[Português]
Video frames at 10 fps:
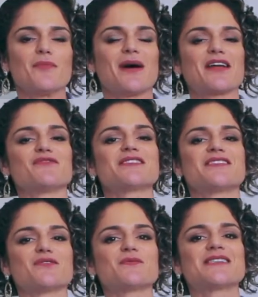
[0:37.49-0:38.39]
para
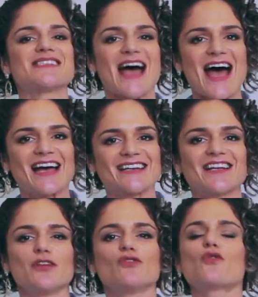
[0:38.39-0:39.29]
você usar
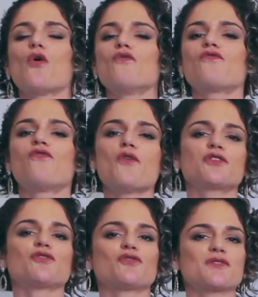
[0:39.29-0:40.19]
no
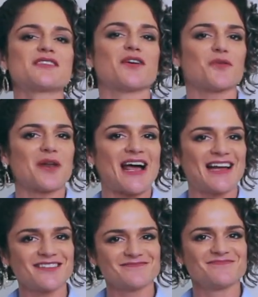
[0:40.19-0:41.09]
conforto do seu lar?